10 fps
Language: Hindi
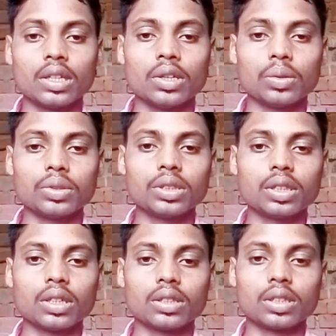उसी तरह
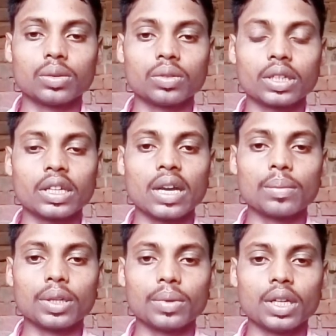से उनके नाम की
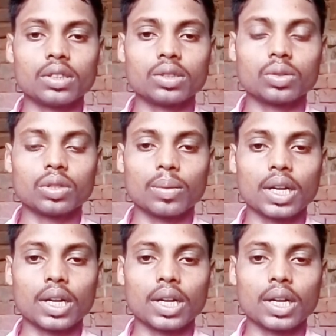विरासत को संभालना